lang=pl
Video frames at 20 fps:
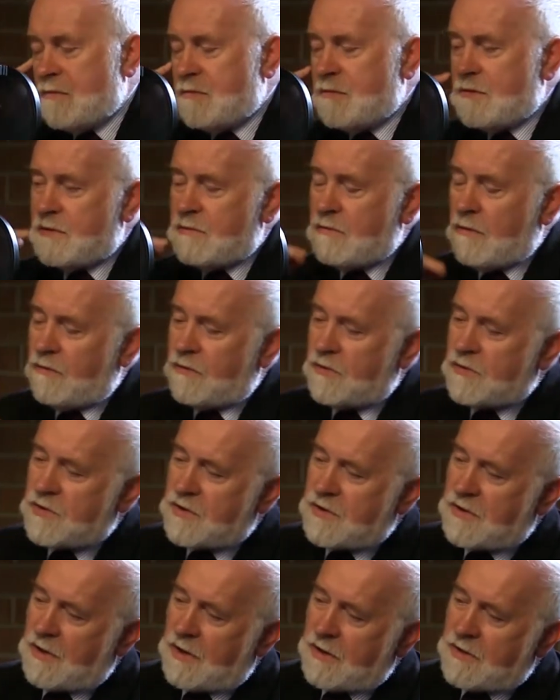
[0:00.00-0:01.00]
y, słowo,
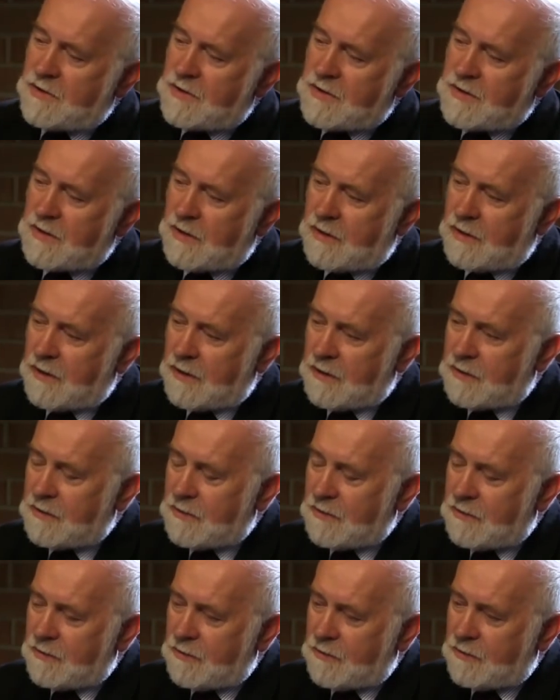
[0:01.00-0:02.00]
że traci Senat,
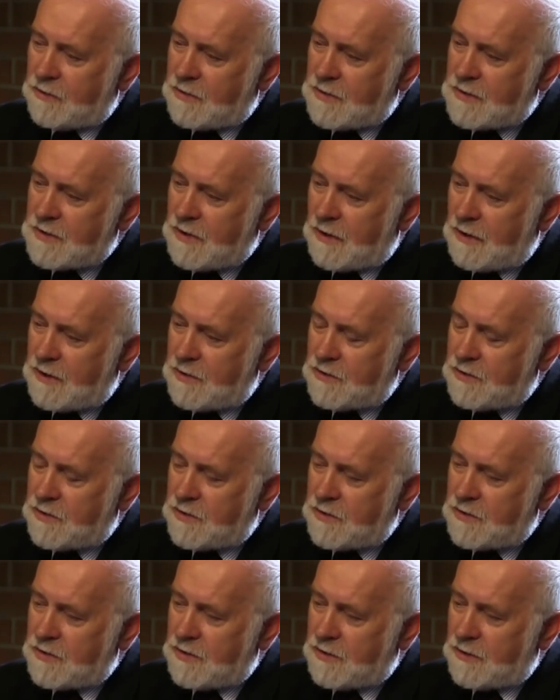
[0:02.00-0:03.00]
no to jest na razie
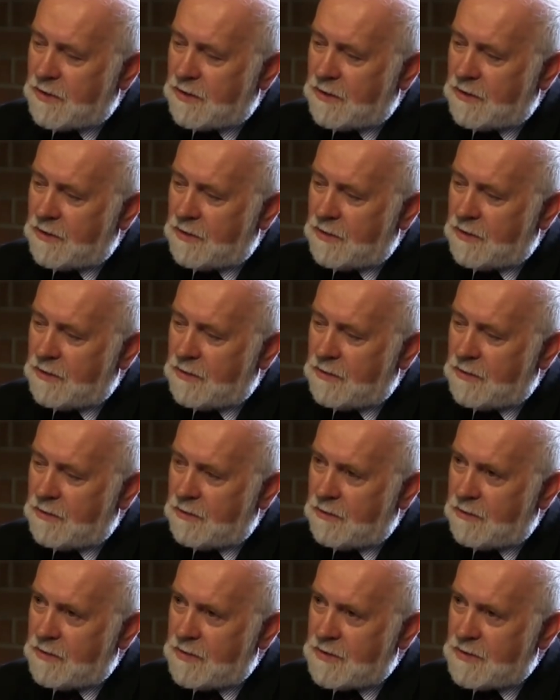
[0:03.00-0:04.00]
jeszcze takie nie
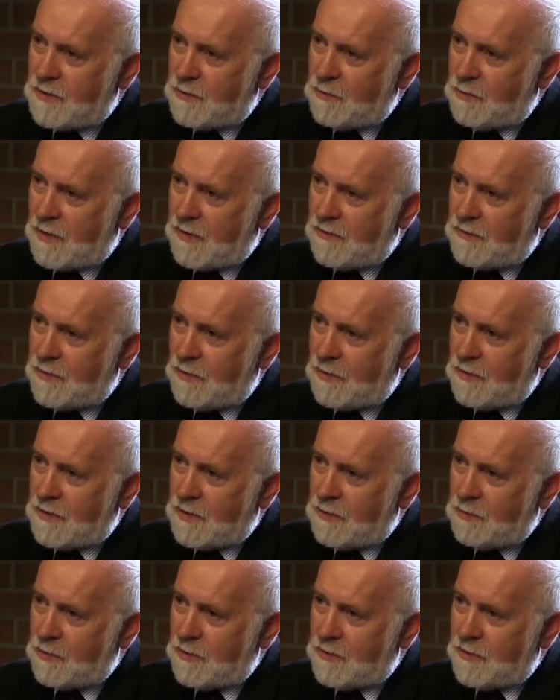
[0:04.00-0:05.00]
do końca
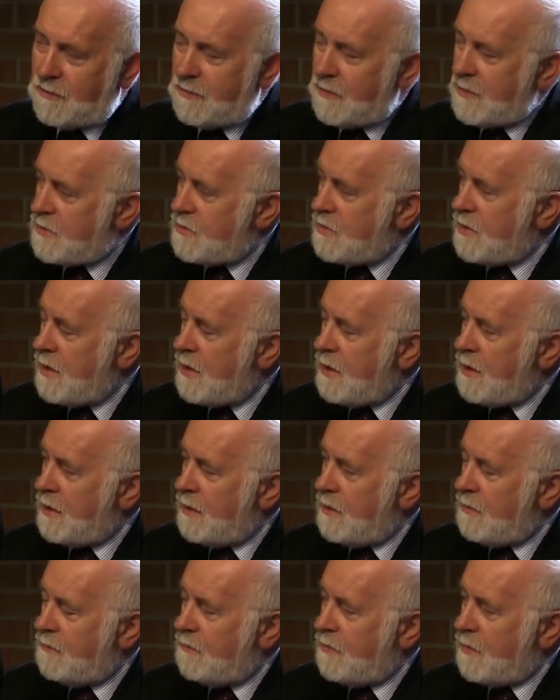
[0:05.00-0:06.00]
uprawnione, ponieważ
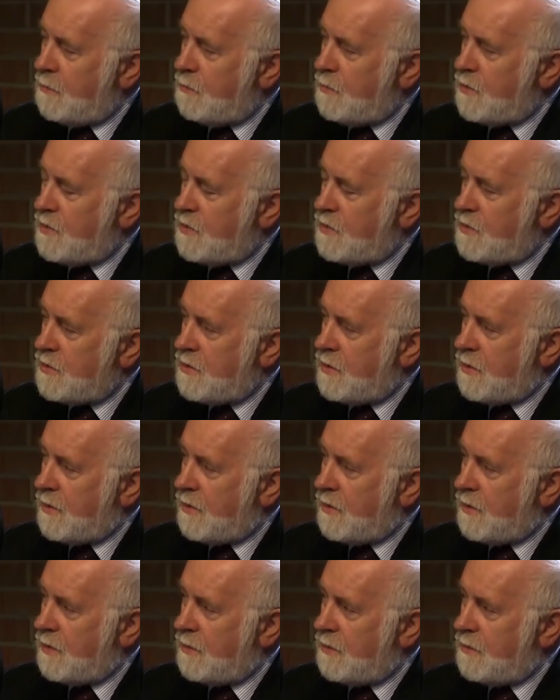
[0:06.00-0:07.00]
wiemy,
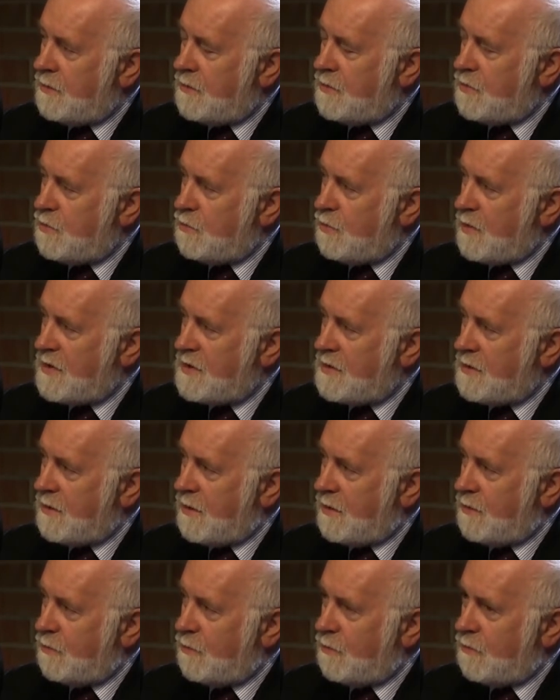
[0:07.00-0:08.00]
że liczba
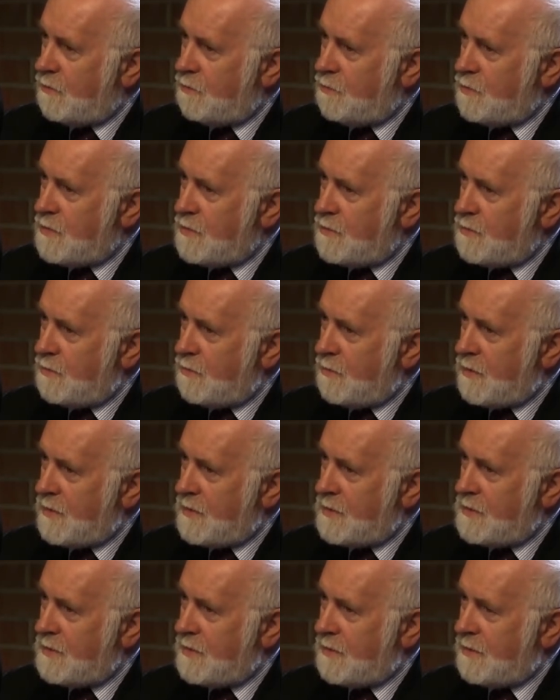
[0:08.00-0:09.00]
senatorów PiSu
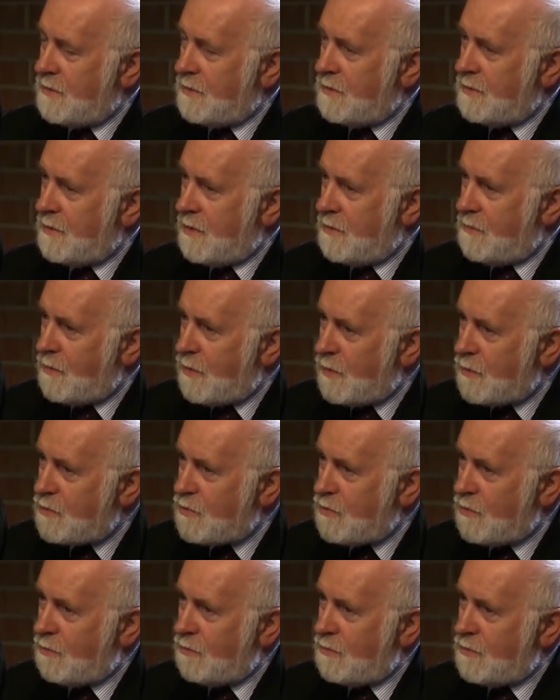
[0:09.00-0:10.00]
jest y,
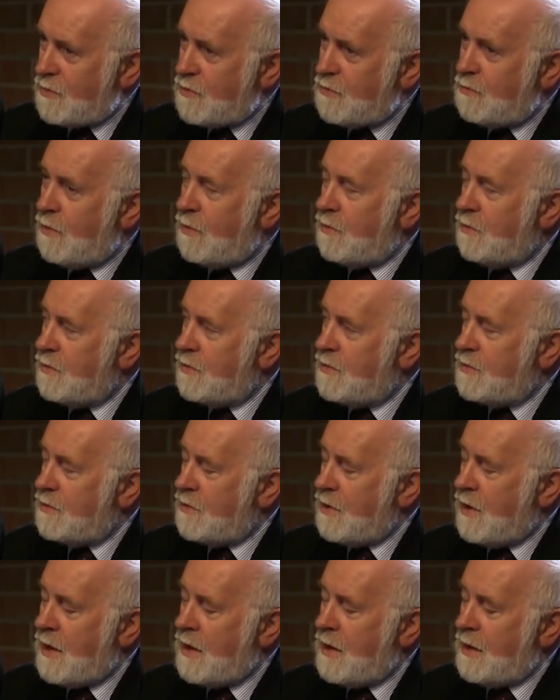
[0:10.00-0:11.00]
największą liczbą.
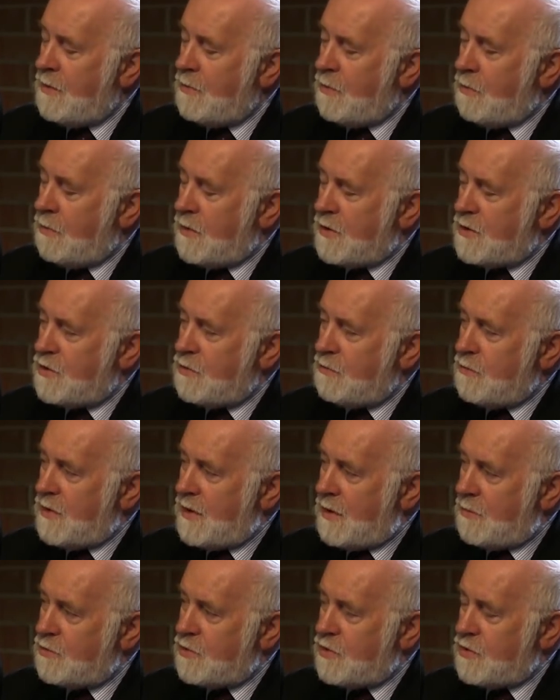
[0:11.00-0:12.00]
Jeśli popatrzymy
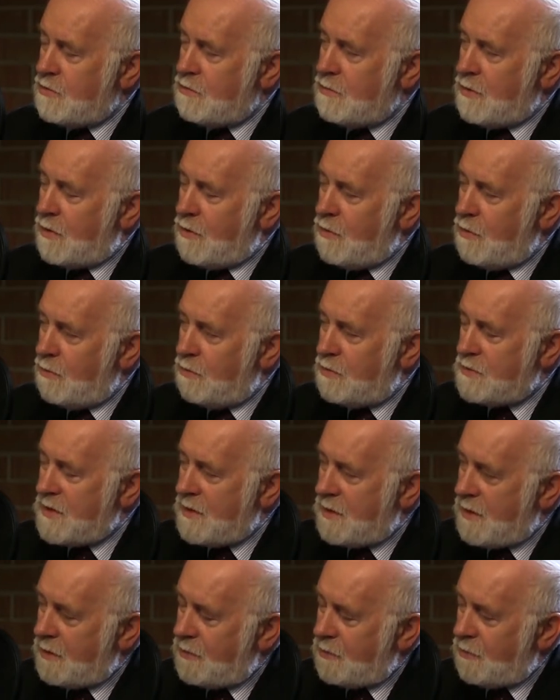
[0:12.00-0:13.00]
na przyszły klub
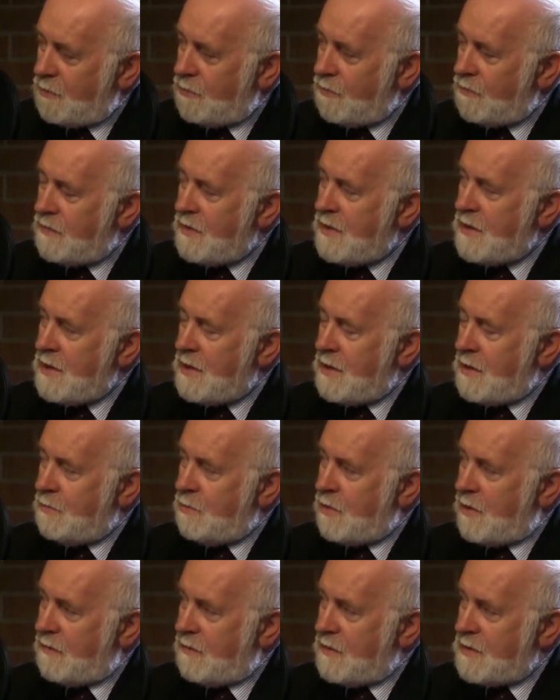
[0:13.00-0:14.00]
senatorów
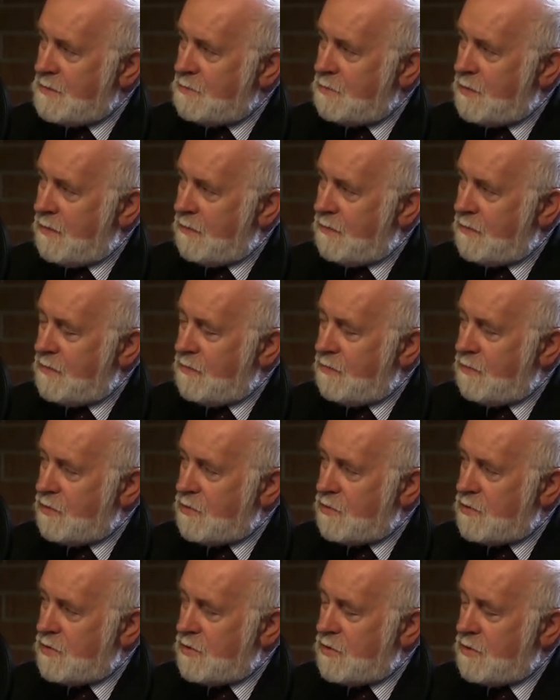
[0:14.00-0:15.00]
Prawa i
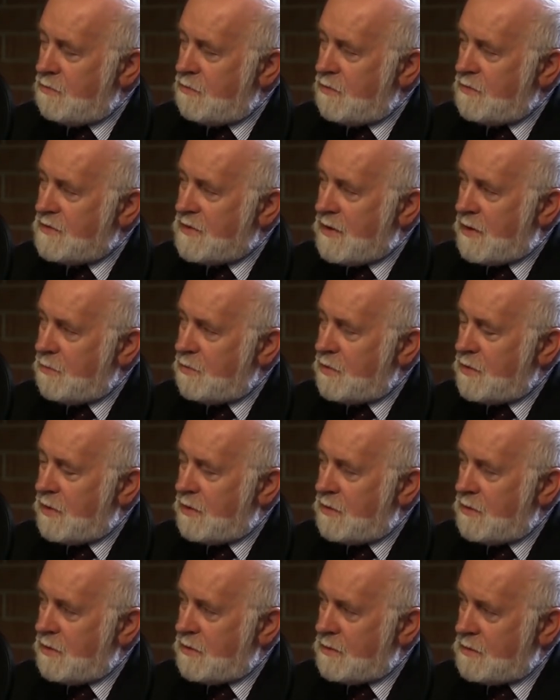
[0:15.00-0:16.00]
Sprawiedliwości, powstaje
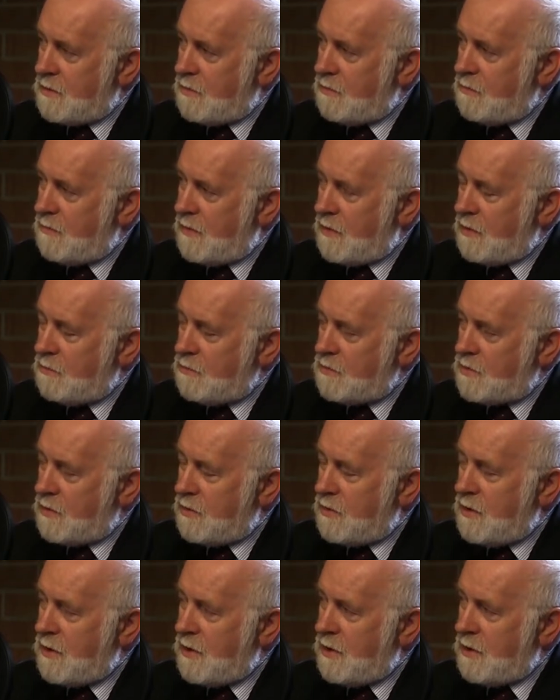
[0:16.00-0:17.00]
pytanie, jak zachowają
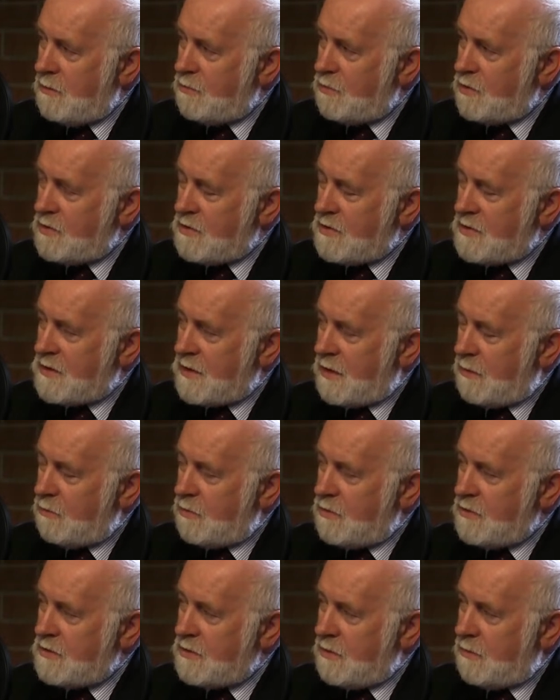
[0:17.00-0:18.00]
się
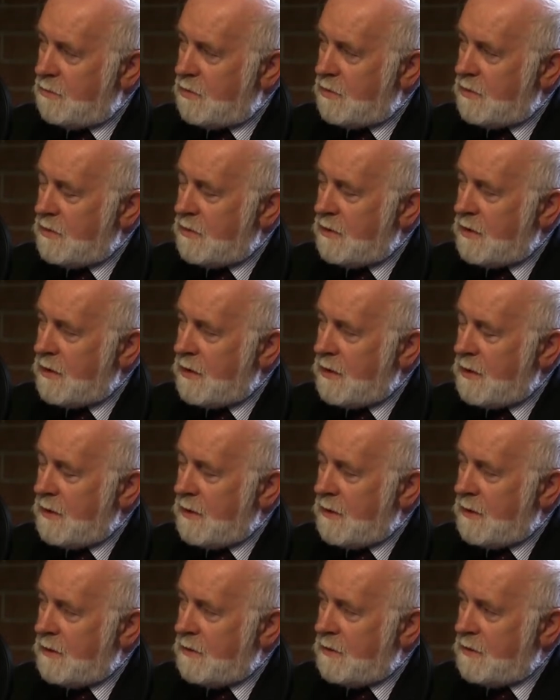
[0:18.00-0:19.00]
pozostałe osoby,
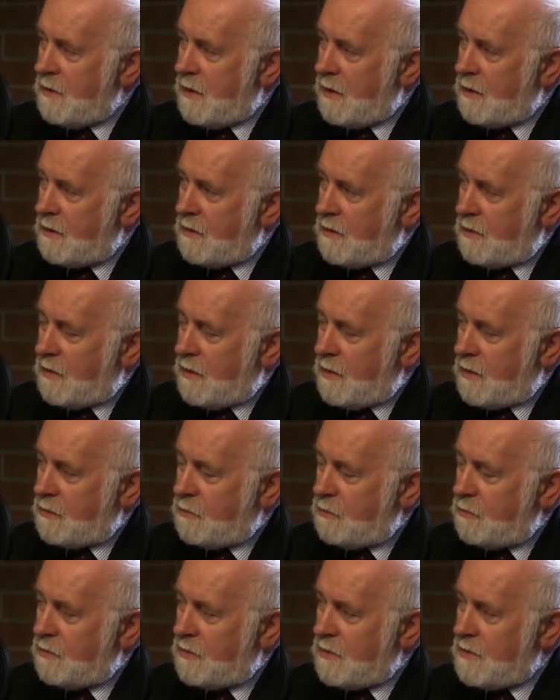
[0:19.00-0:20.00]
jak, jak
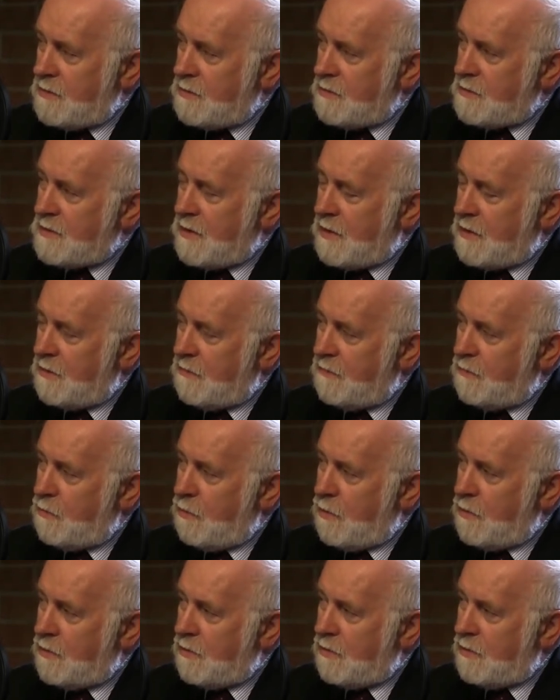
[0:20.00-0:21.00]
tutaj zostanie
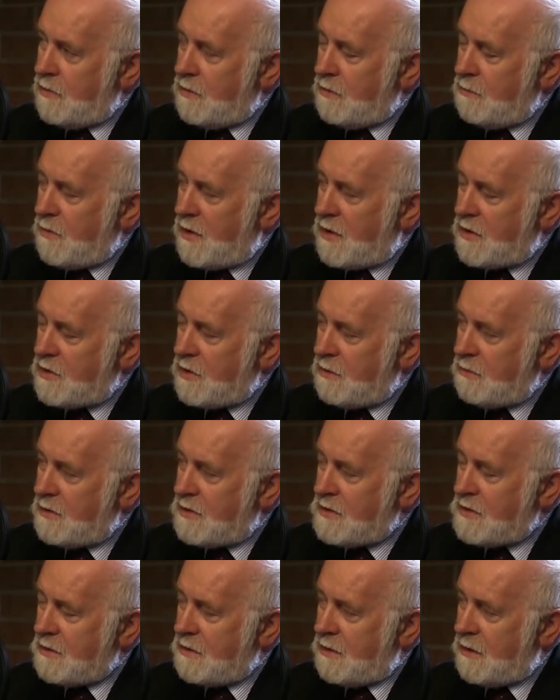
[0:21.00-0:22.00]
wyłoniony
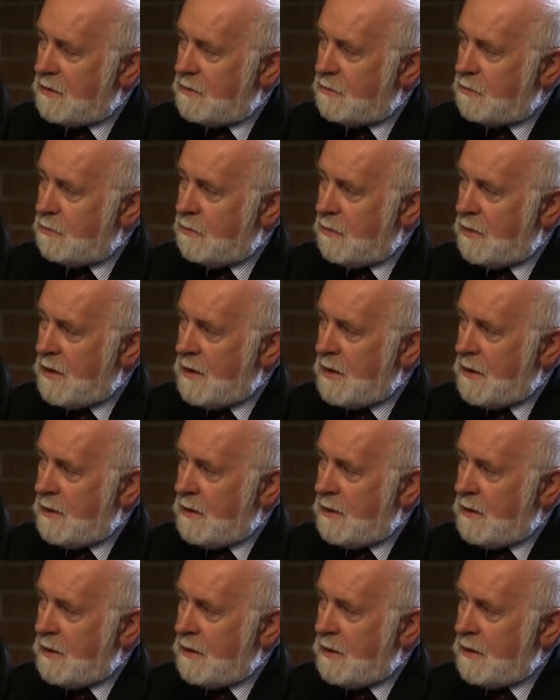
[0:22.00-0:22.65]
marszałek Senatu.